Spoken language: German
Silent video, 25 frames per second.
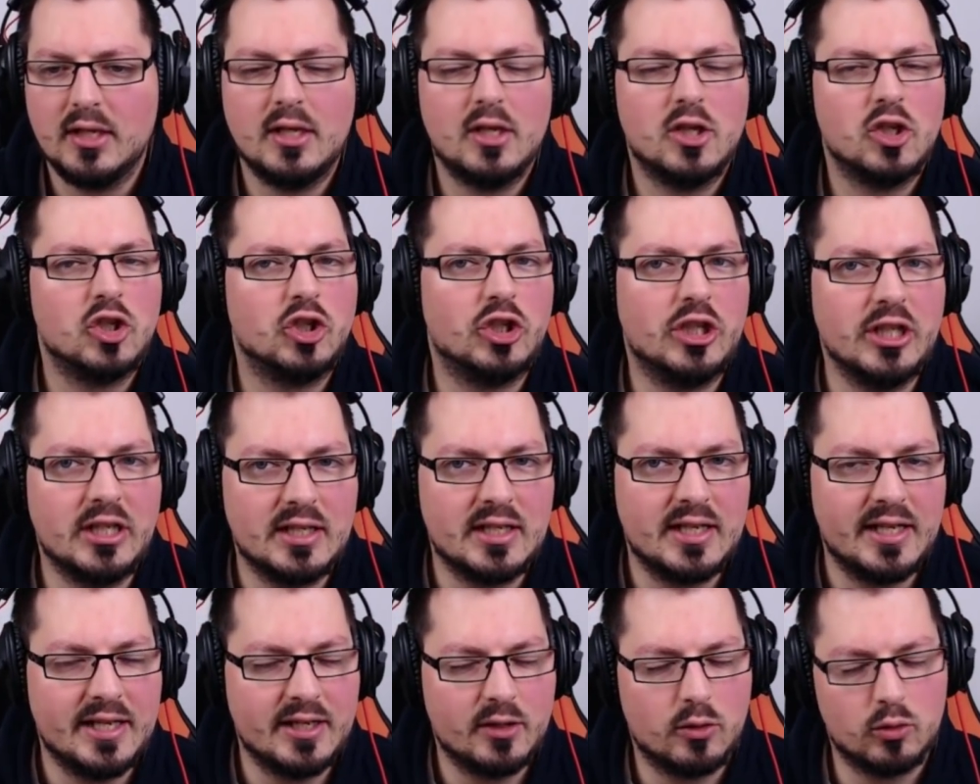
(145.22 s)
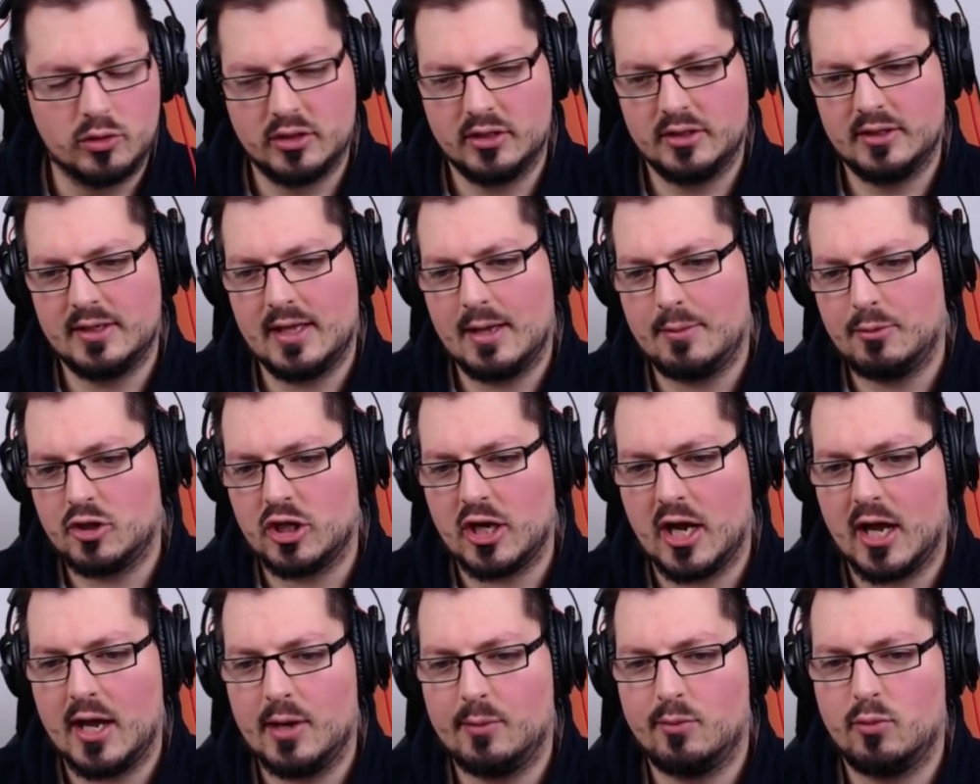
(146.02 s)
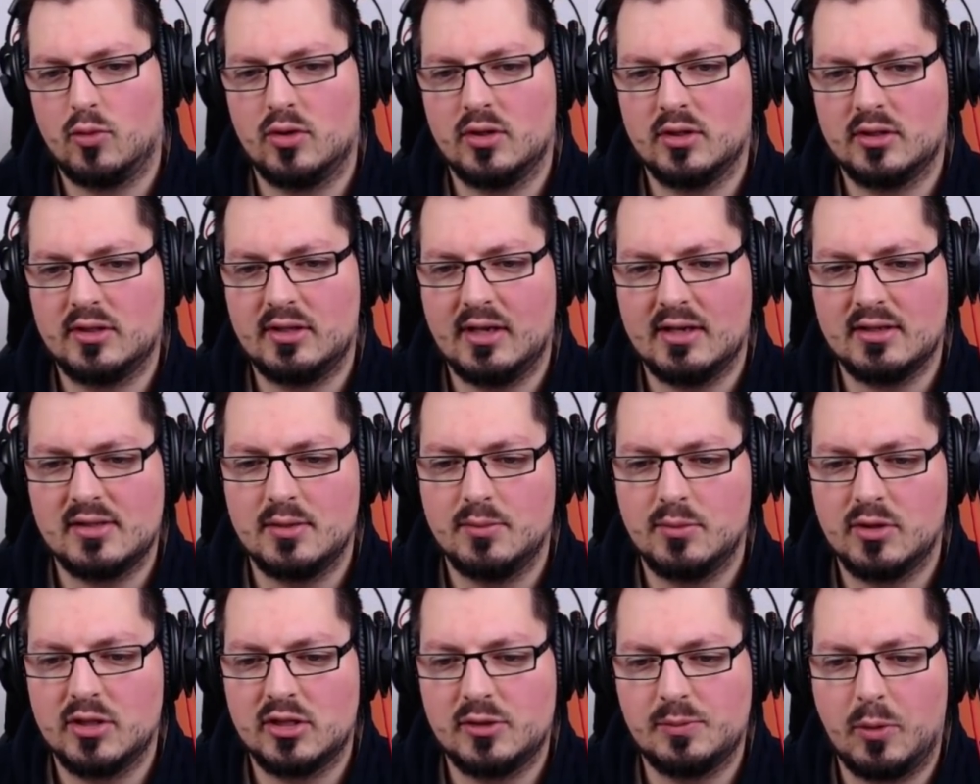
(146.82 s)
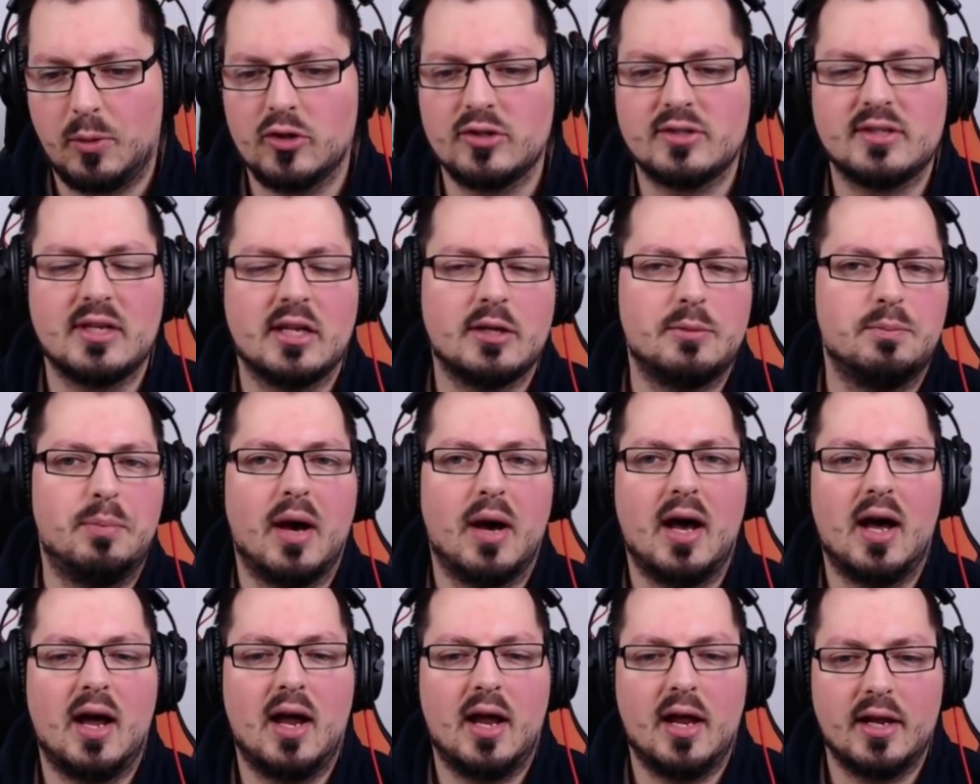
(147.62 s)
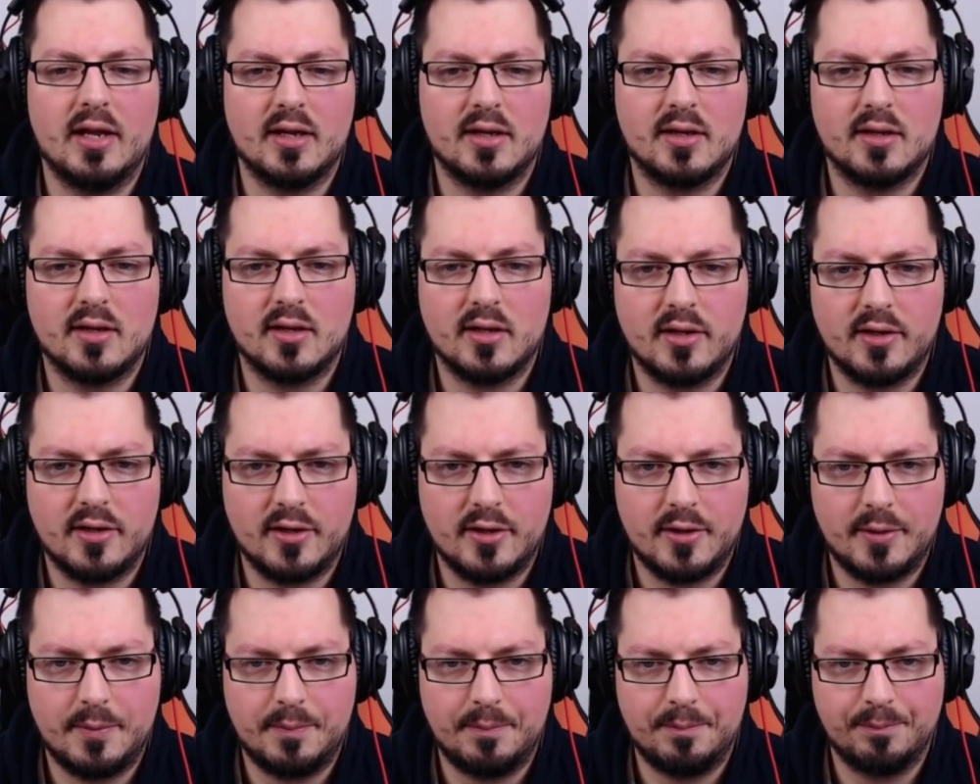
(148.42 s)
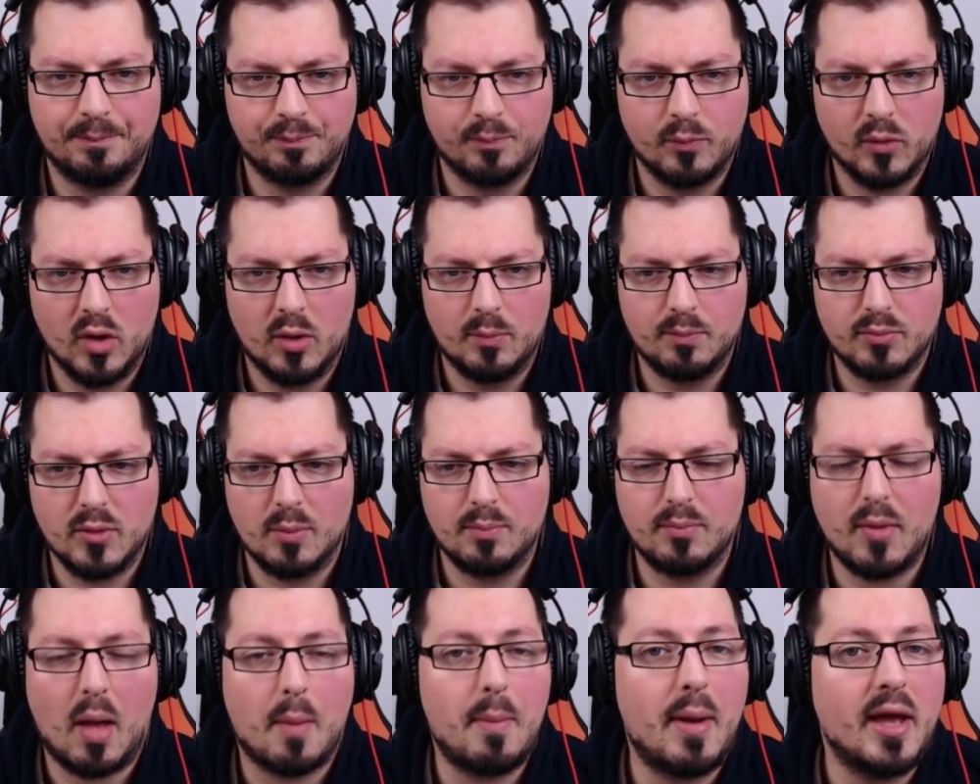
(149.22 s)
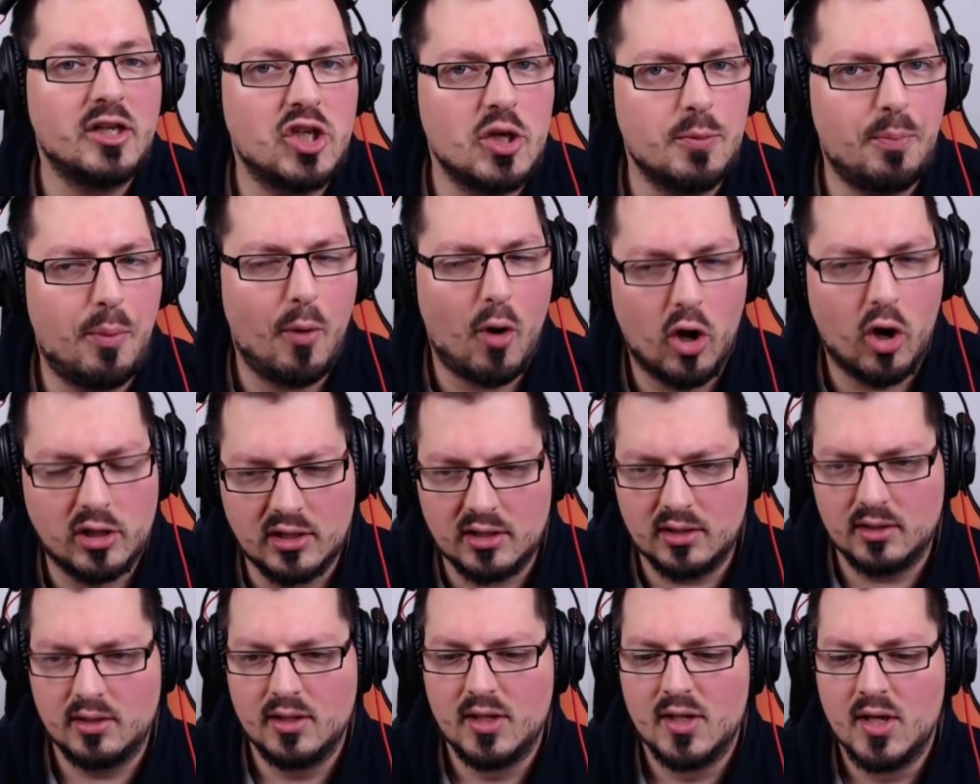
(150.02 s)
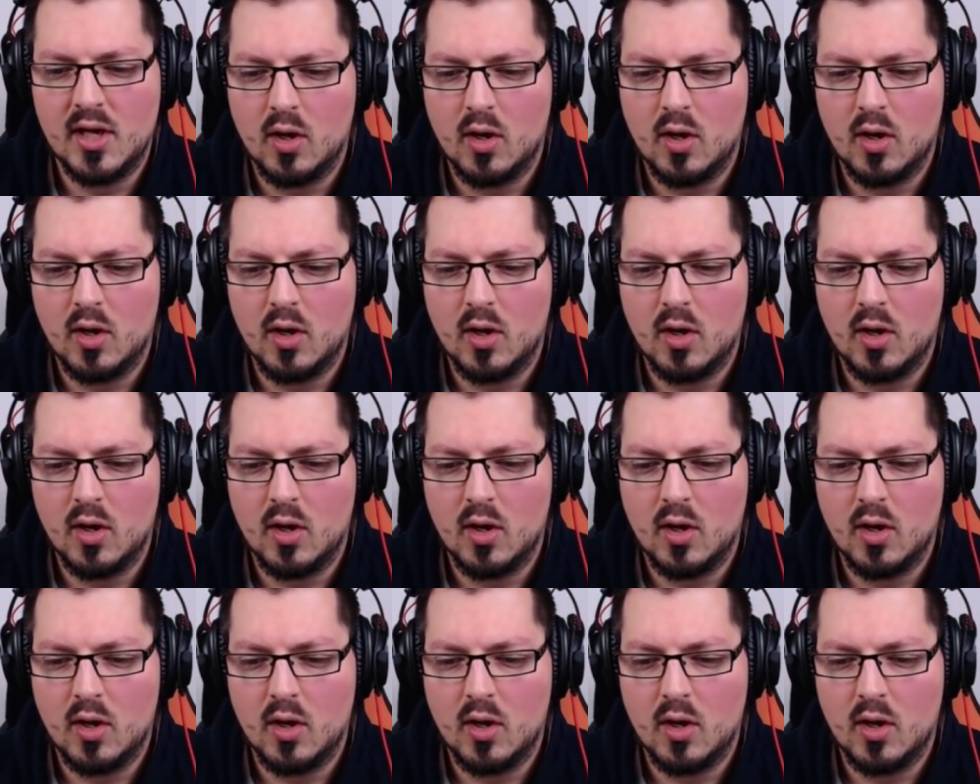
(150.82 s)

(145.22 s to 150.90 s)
steht ein Link unten in der Beschreibung. Der ist nämlich sponsert bei, ähm, bei G-Portal.